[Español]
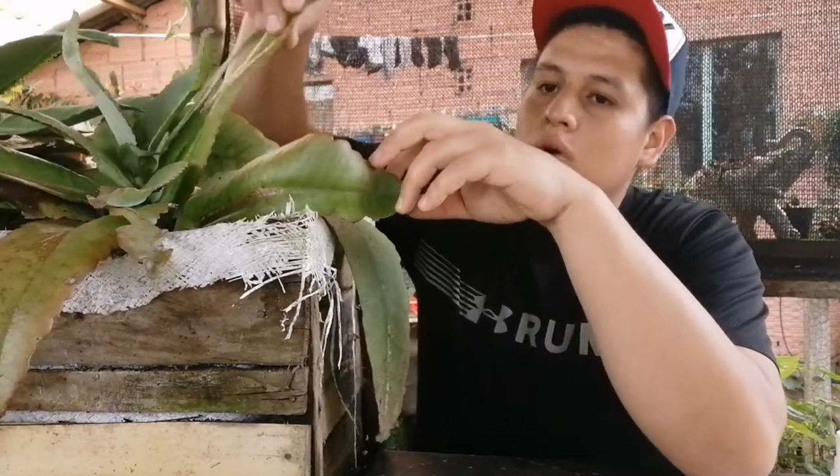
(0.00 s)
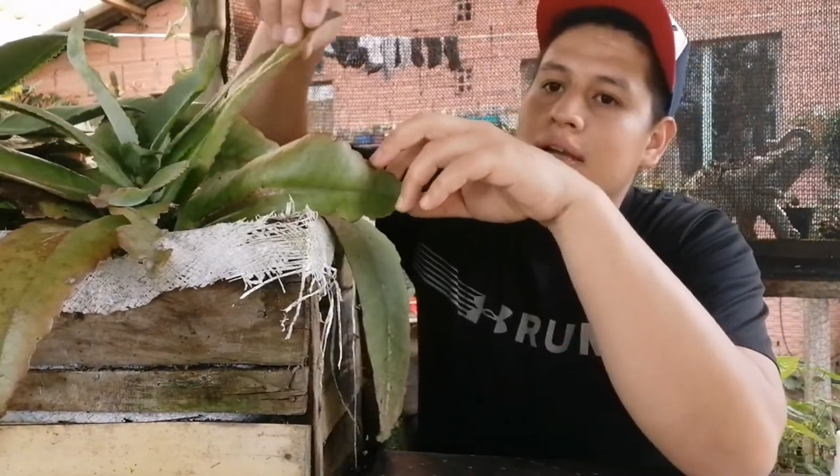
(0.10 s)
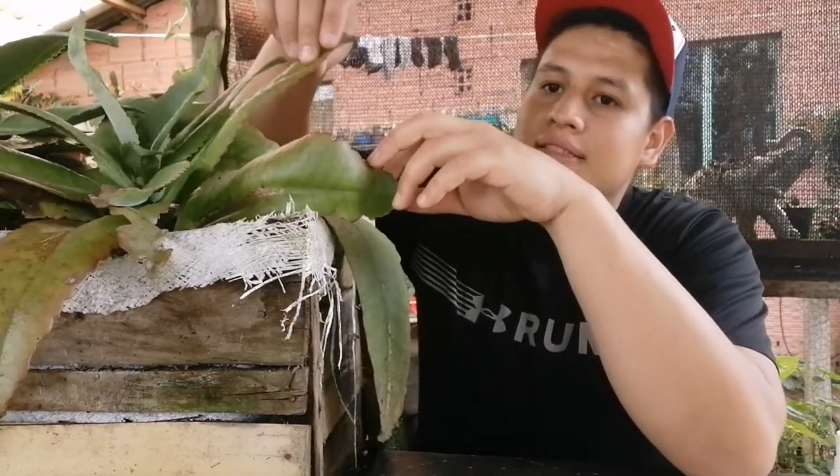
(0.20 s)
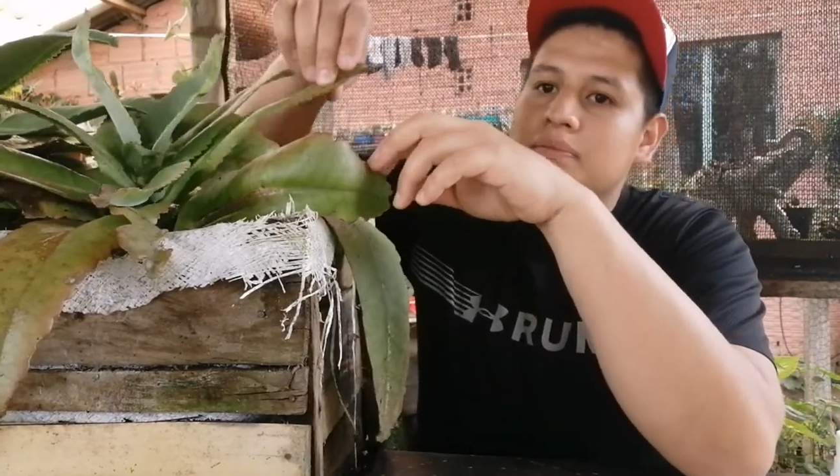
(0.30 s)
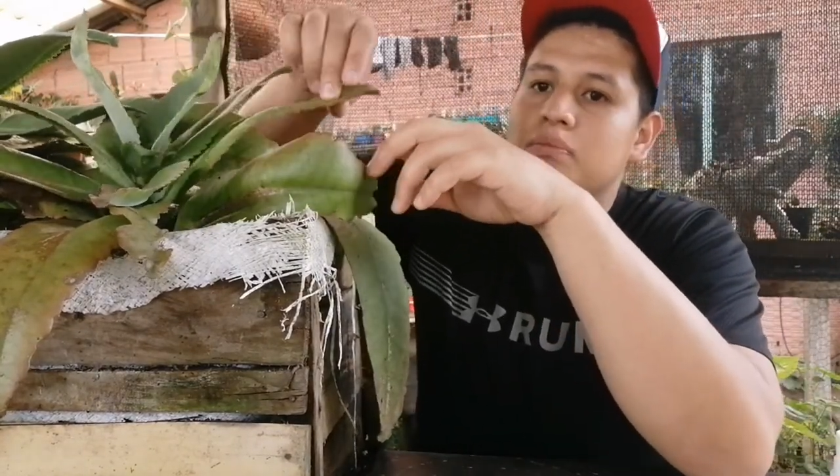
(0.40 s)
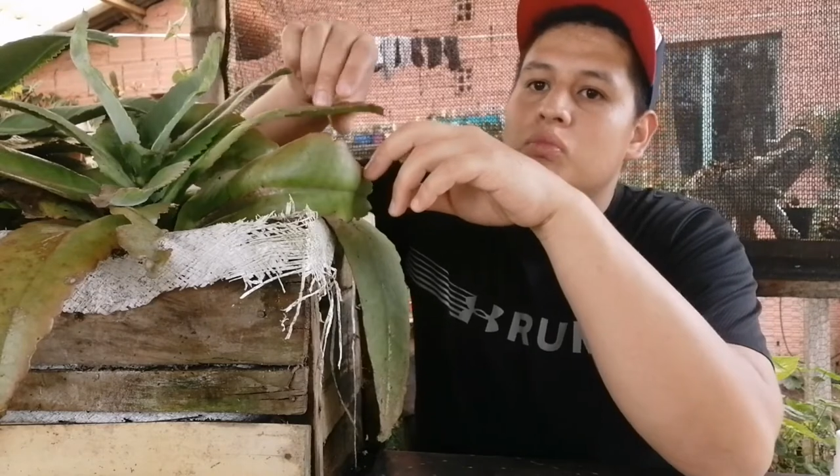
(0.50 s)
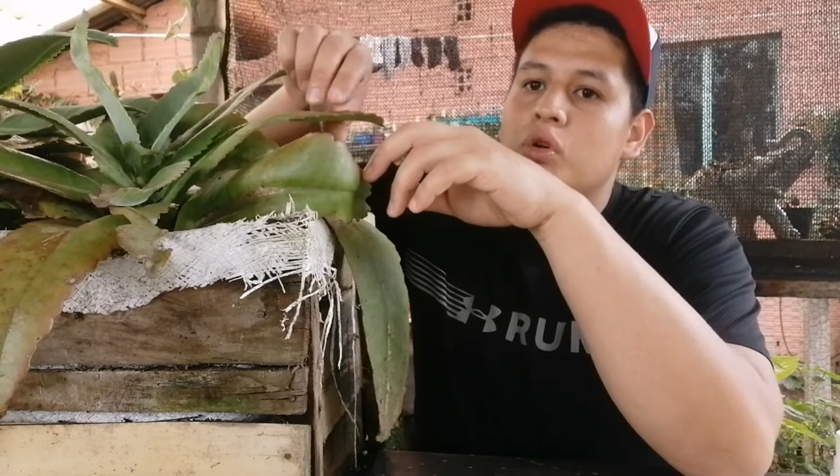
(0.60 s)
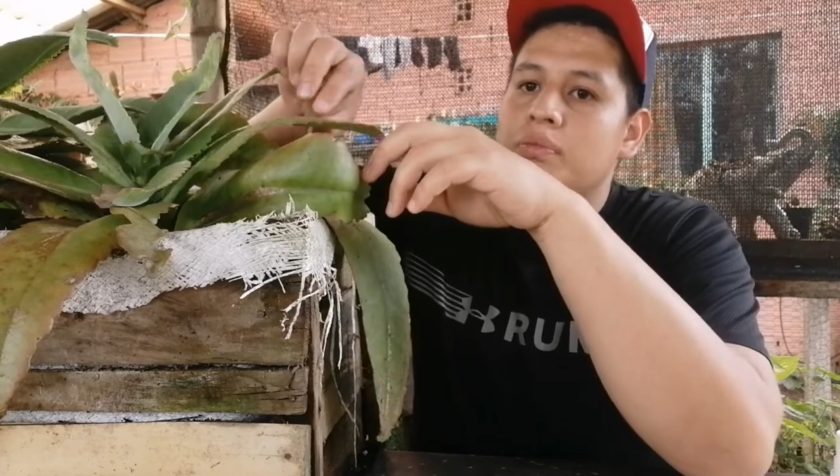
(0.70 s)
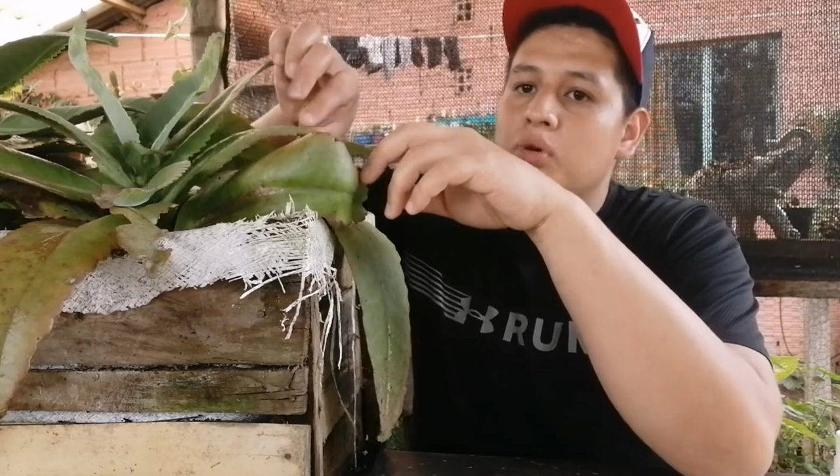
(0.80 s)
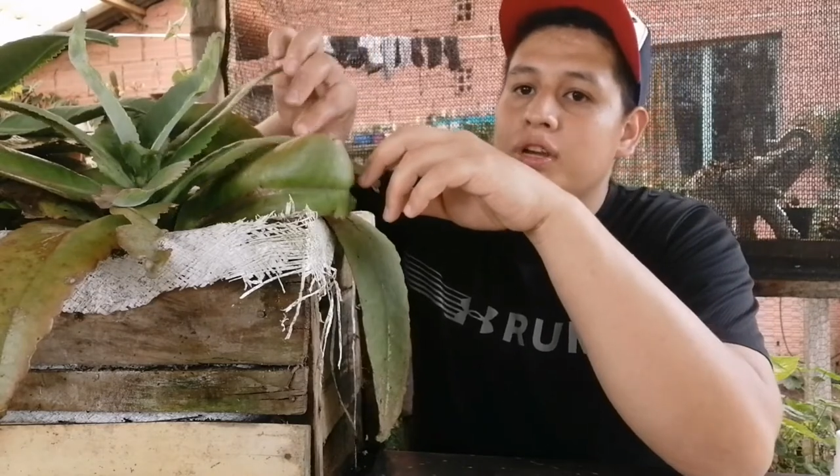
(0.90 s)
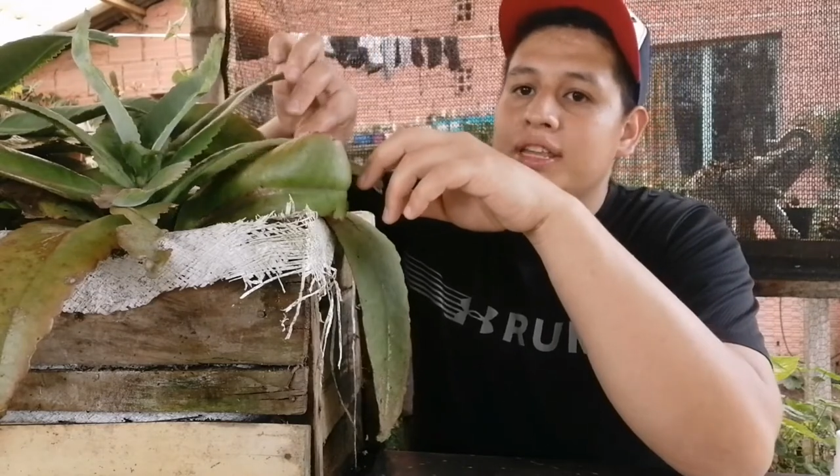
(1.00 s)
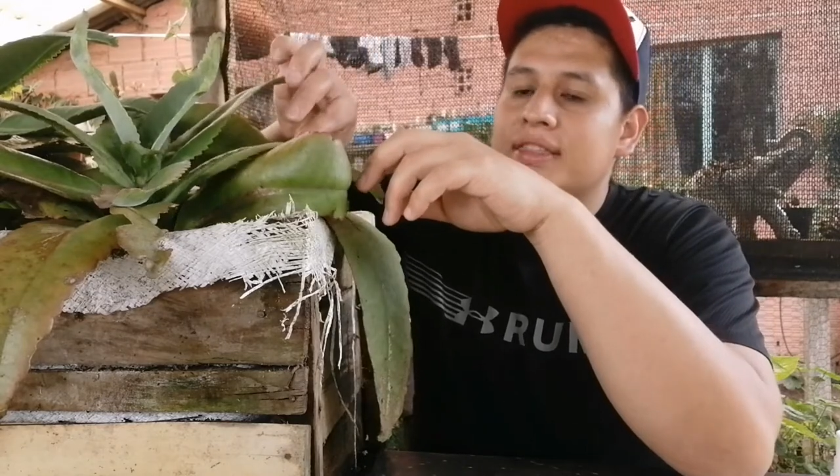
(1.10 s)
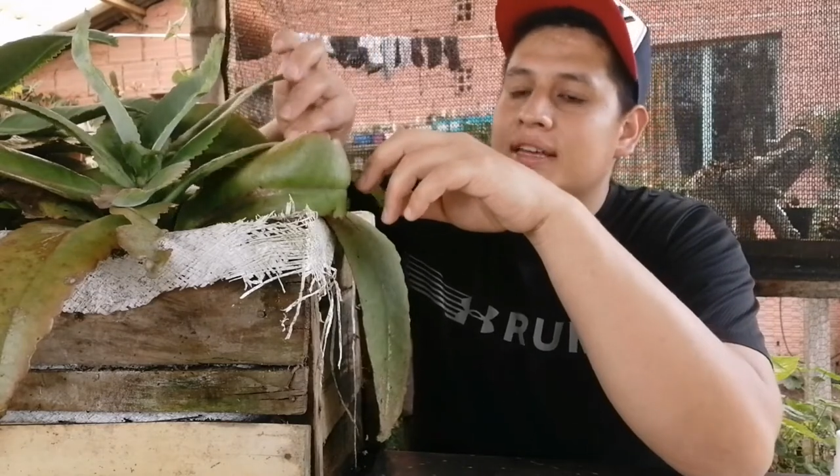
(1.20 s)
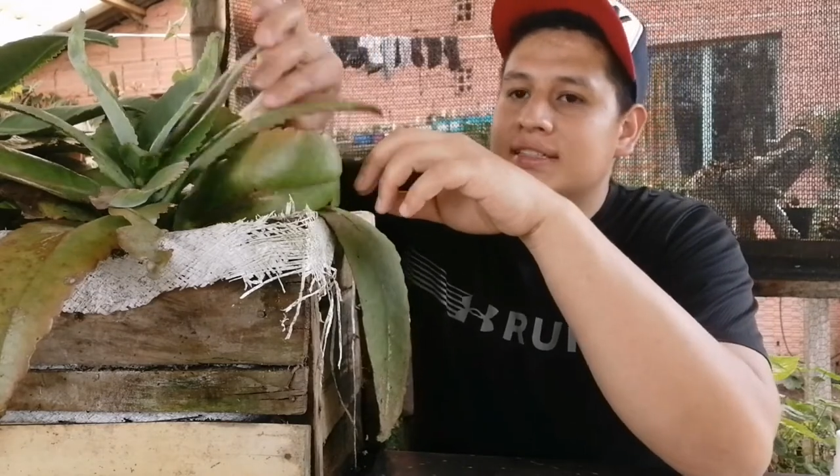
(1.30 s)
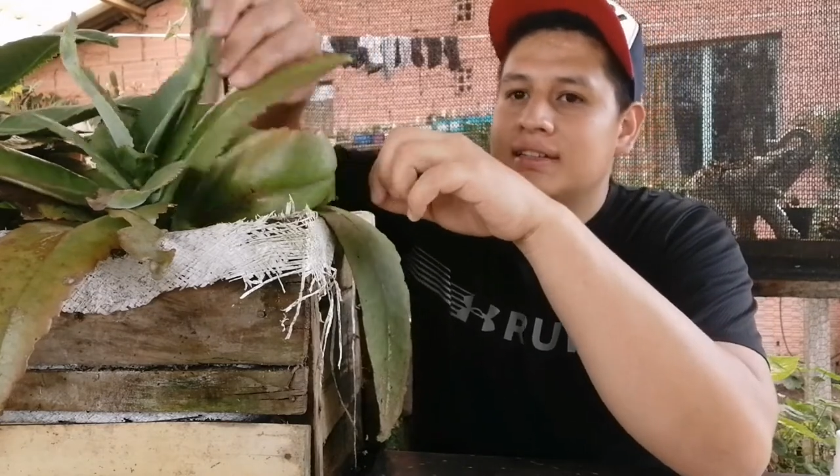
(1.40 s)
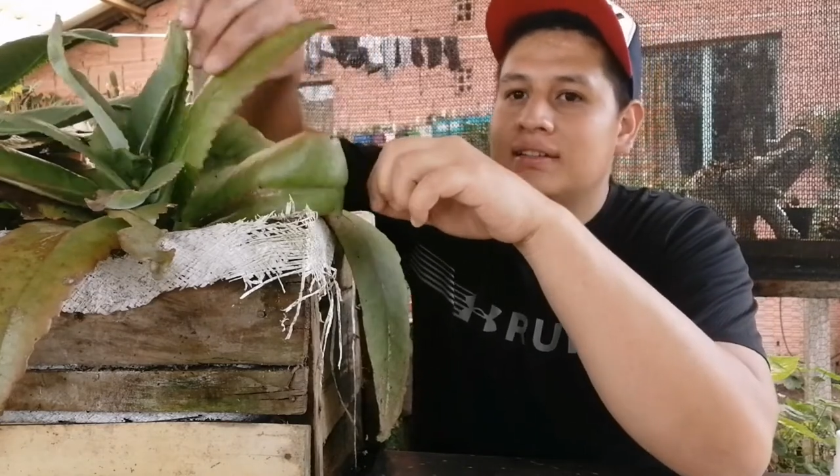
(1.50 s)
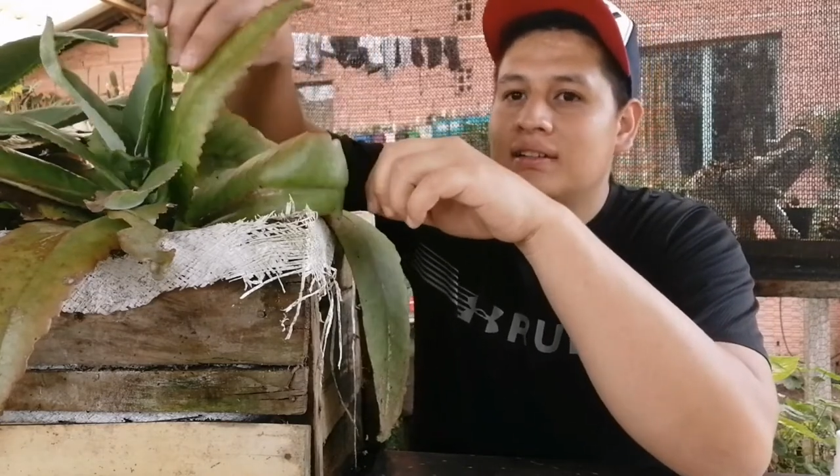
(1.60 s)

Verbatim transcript: hojas muy bonitas.